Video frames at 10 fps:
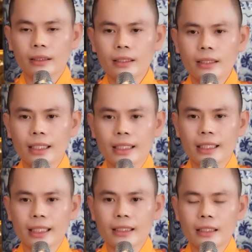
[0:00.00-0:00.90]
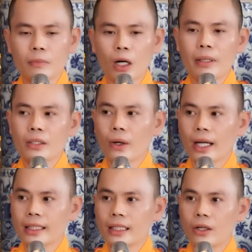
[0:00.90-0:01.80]
tức là những cái tượng bỏ bên
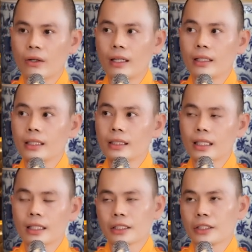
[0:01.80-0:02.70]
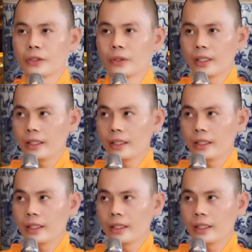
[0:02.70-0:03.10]
ngoài thì còn lớn hơn rất là nhiều.